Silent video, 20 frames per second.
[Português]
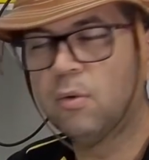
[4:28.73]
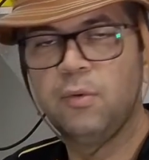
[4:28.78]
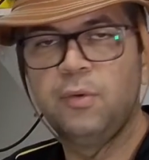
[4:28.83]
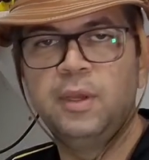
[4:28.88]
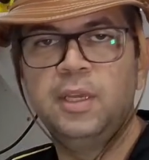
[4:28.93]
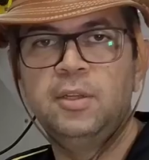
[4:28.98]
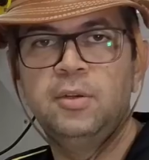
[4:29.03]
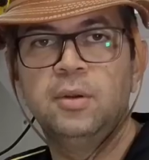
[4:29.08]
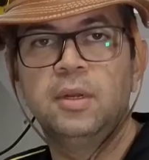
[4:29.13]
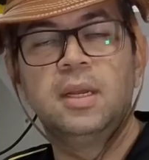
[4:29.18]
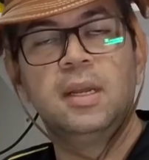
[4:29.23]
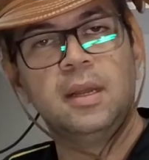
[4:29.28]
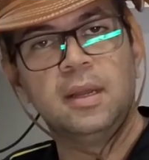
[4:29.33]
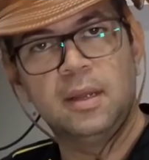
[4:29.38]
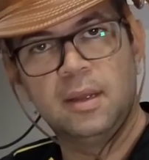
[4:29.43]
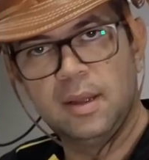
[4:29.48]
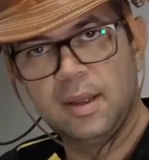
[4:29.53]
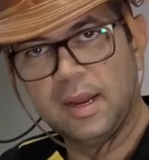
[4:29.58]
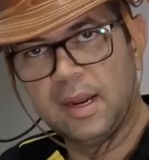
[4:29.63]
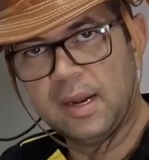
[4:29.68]
O vídeo
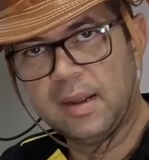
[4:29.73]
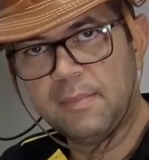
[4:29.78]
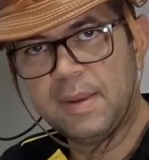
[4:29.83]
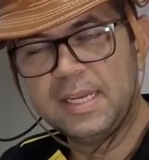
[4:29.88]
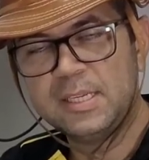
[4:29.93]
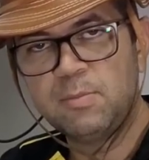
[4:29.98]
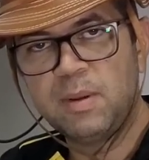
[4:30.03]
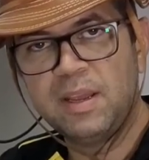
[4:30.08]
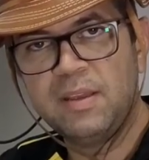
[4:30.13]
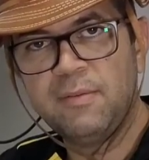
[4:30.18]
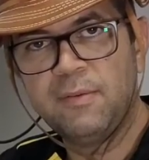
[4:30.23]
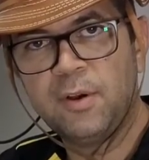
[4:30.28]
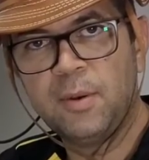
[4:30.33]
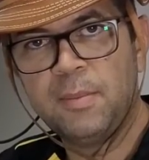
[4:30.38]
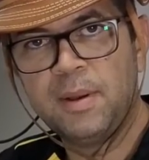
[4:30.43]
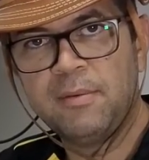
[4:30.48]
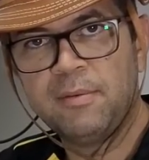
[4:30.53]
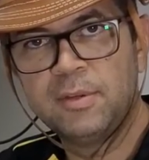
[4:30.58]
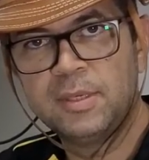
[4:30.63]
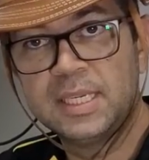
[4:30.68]
é mais para
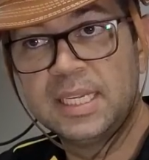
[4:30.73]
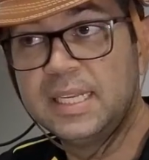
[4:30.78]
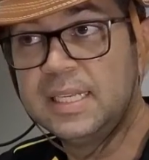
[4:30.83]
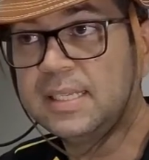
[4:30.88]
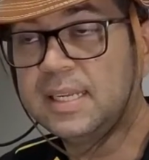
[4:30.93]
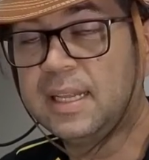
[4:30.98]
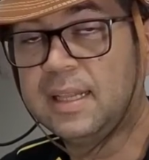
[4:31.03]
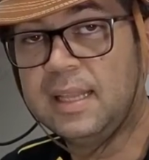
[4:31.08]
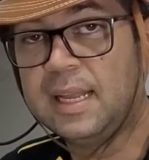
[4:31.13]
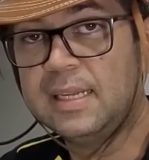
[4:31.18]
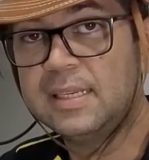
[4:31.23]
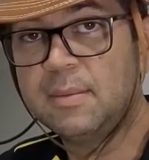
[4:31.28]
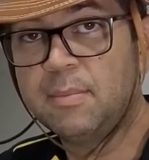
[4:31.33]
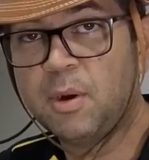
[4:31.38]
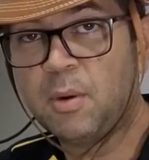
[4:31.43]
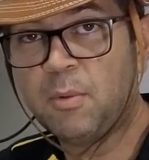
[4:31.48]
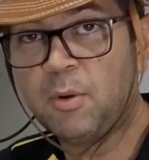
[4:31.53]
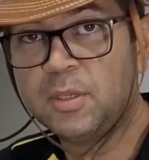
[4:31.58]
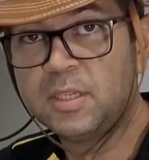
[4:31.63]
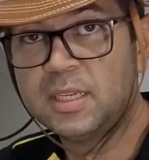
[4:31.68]
informar vocês que está
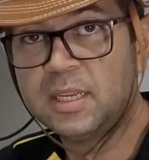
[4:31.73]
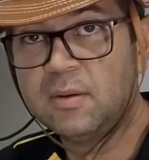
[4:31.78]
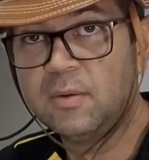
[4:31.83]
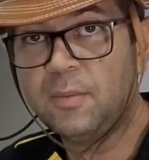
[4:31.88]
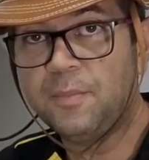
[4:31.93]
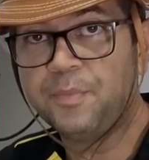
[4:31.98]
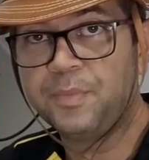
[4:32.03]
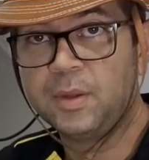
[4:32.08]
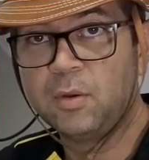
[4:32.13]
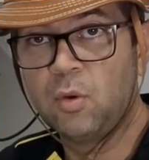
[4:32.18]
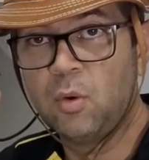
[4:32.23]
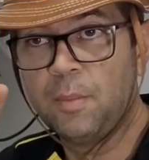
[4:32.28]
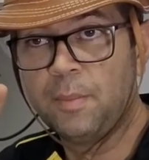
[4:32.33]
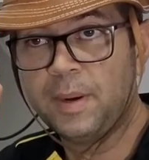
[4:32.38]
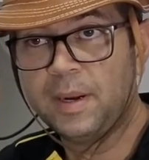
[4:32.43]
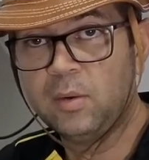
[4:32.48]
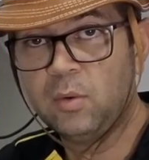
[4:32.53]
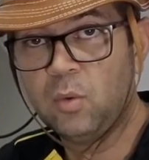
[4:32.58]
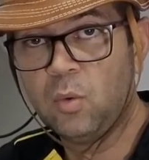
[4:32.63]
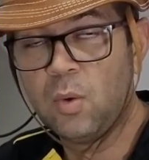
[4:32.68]
essa promoção,
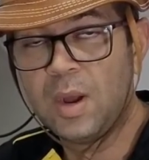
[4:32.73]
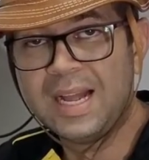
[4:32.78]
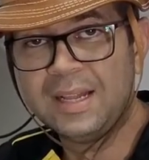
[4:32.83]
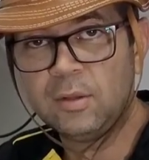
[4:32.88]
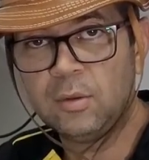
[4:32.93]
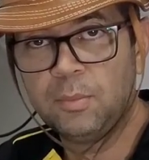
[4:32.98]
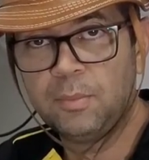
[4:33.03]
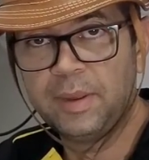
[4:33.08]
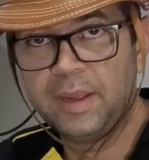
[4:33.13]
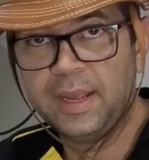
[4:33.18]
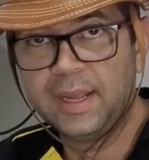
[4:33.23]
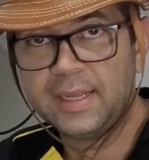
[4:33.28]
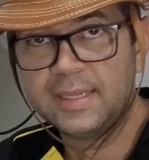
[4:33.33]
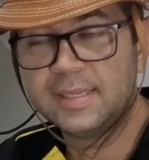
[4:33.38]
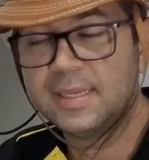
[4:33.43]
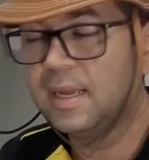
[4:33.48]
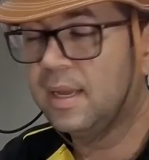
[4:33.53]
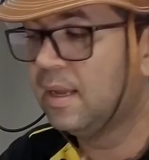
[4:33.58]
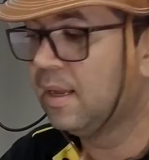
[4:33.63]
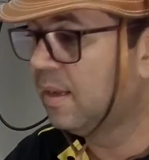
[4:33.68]
comprando 4
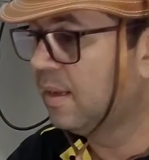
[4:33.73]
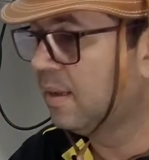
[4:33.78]
packs,